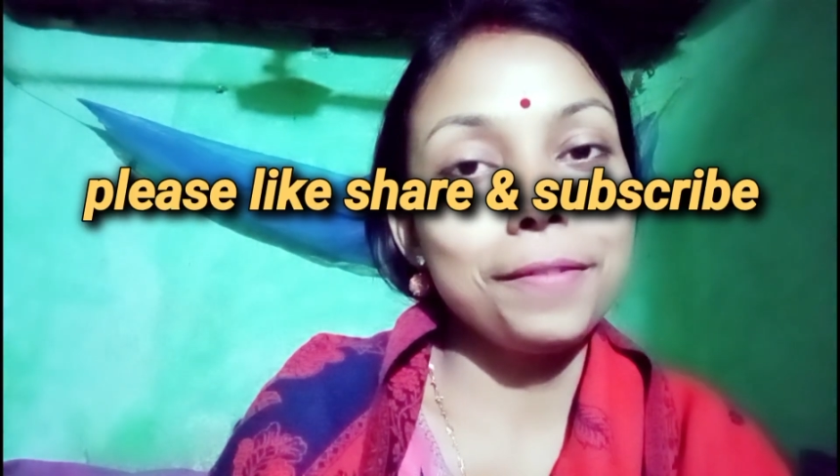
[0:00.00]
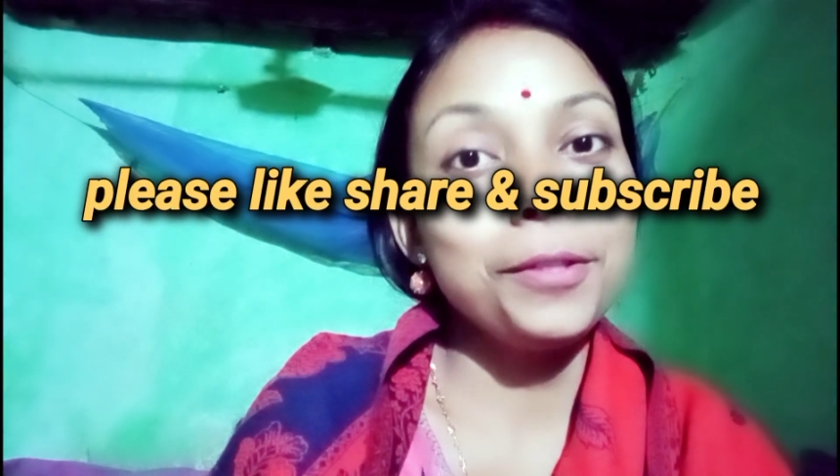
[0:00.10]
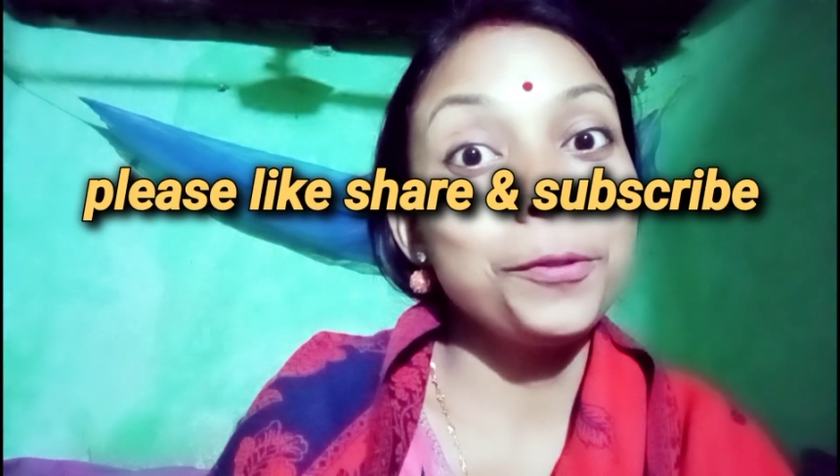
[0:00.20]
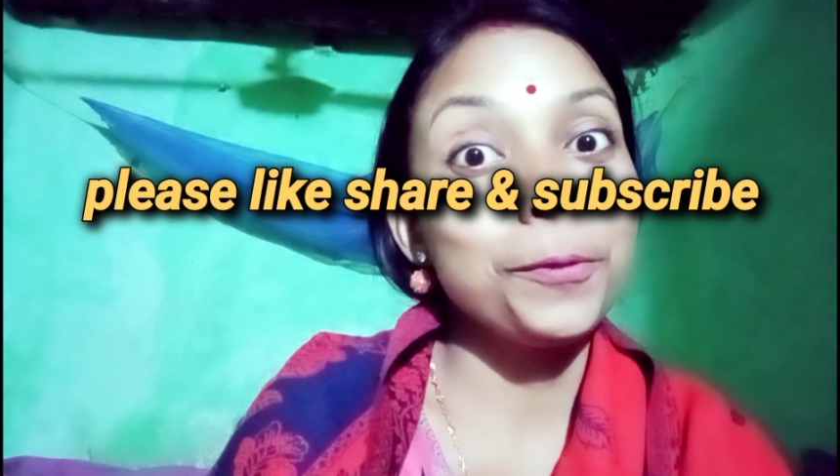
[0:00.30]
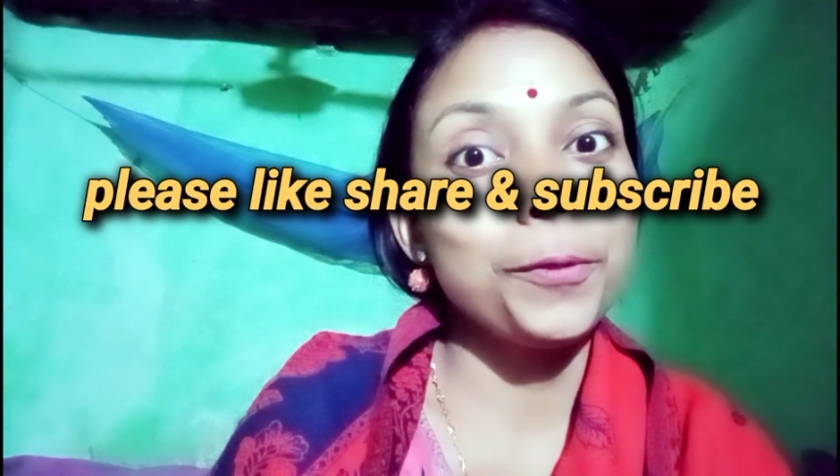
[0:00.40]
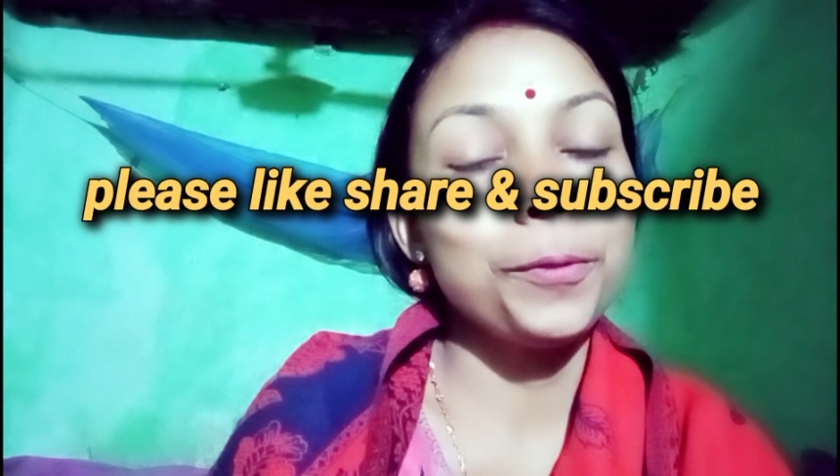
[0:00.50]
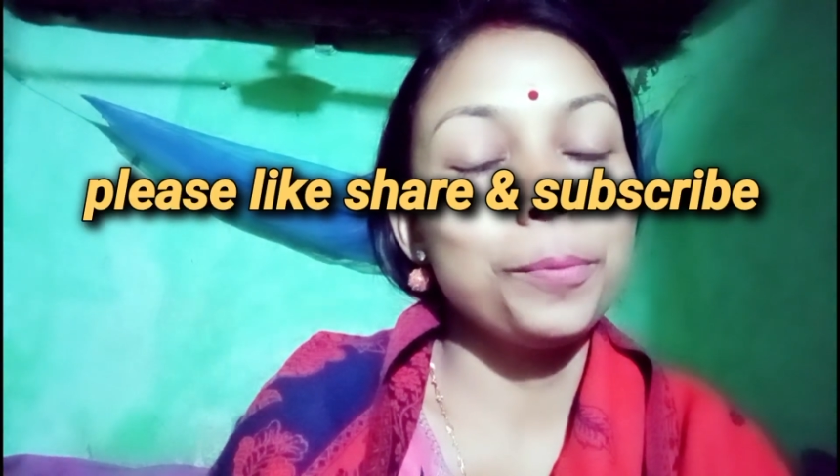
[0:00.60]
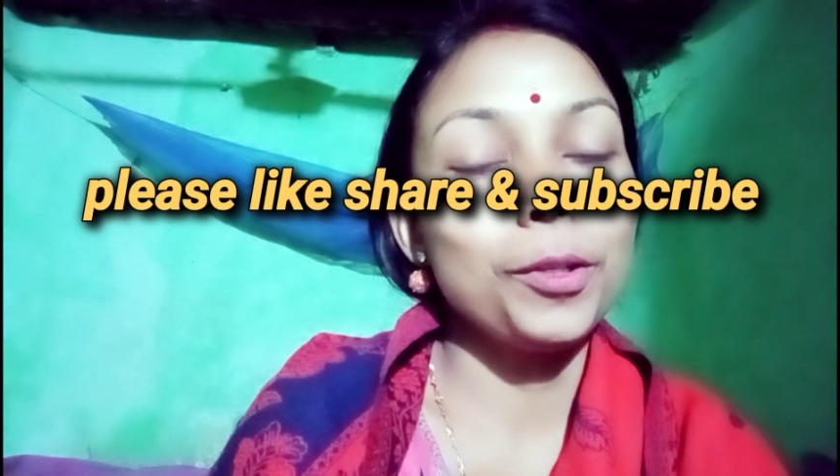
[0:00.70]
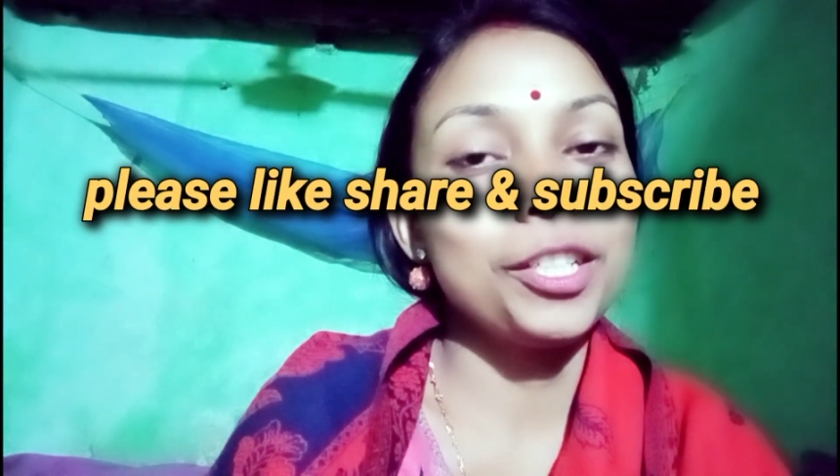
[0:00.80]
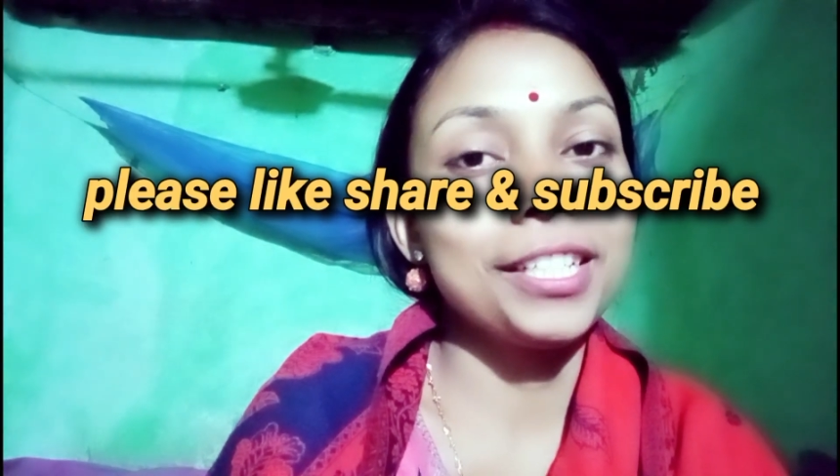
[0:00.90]
আবার নতুন কোনো
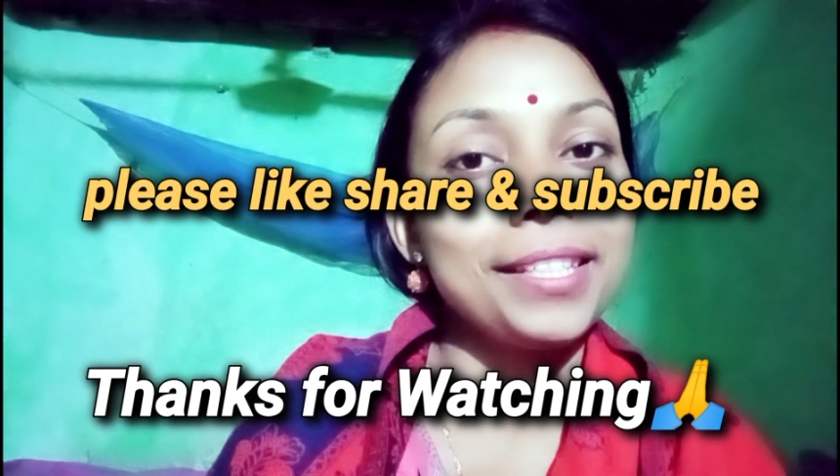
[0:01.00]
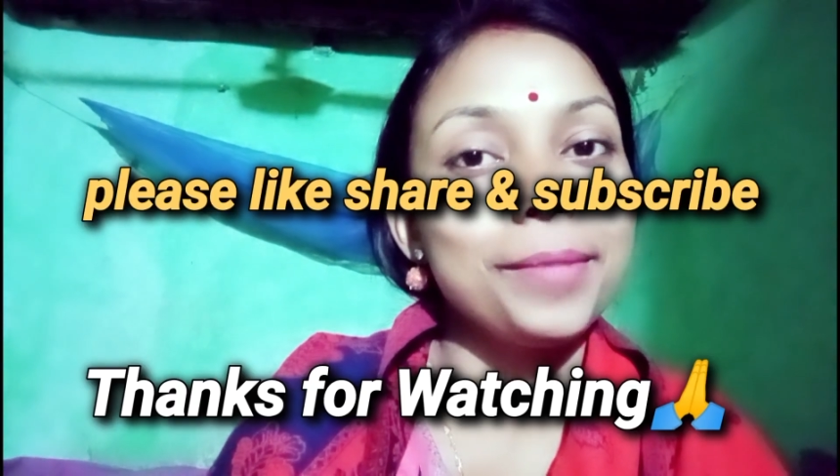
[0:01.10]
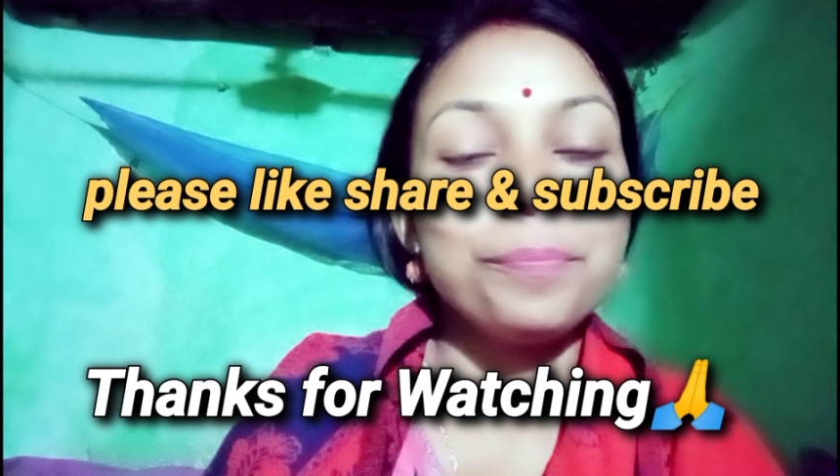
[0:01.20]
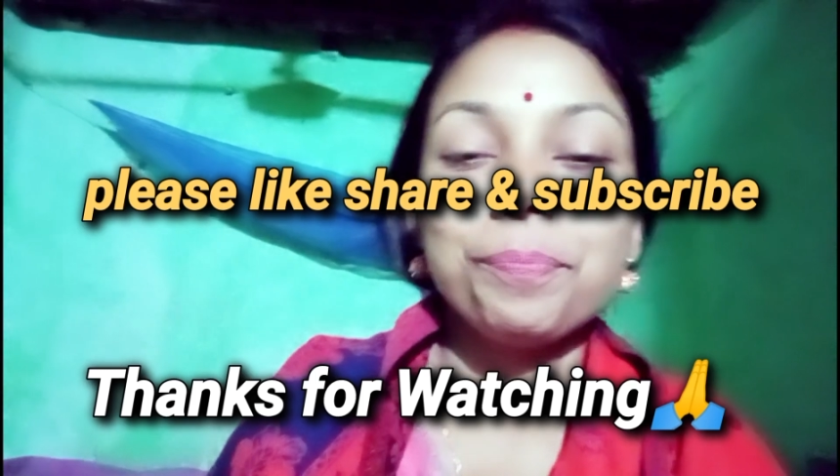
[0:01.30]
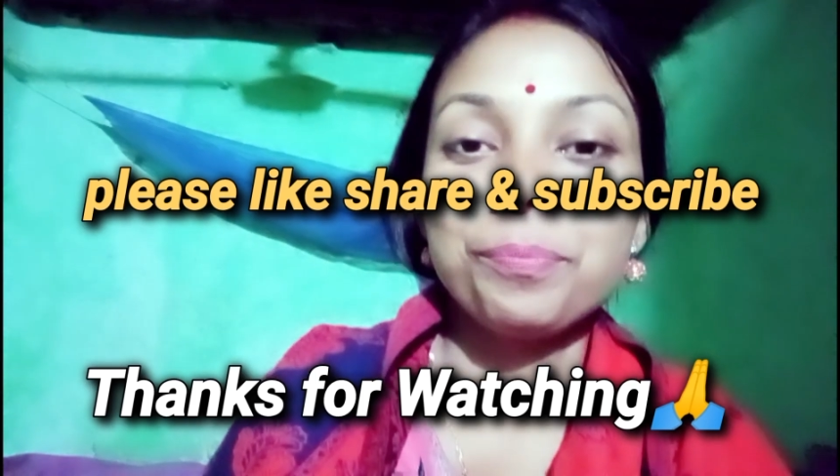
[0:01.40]
ব্লগের সাথে